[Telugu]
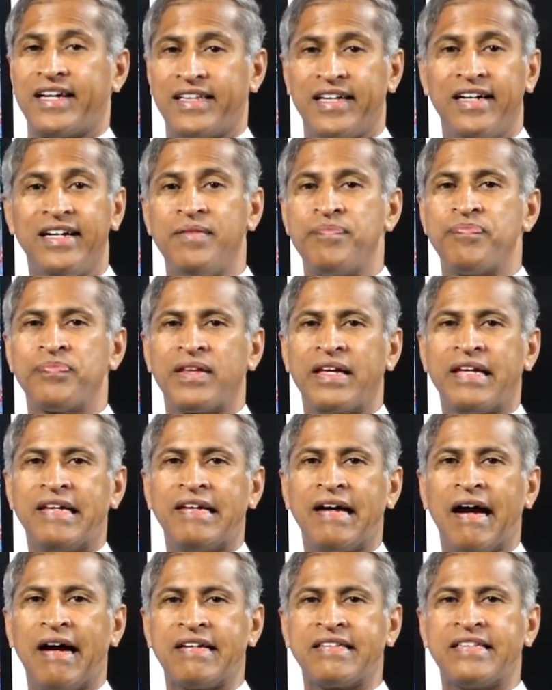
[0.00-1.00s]
కదా
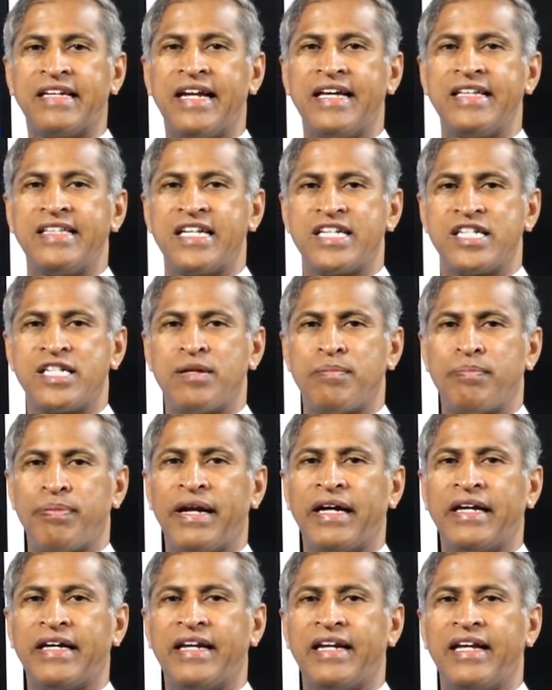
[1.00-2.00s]
ఈ ఆక్సిడైజేషన్
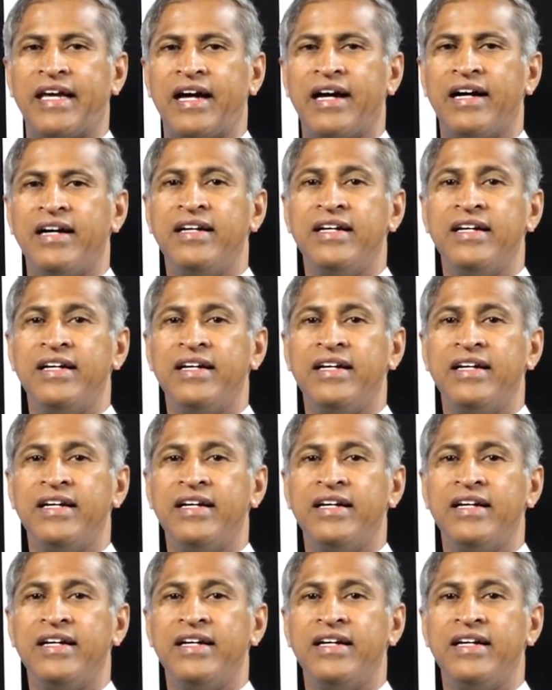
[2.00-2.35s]
ప్రక్రియ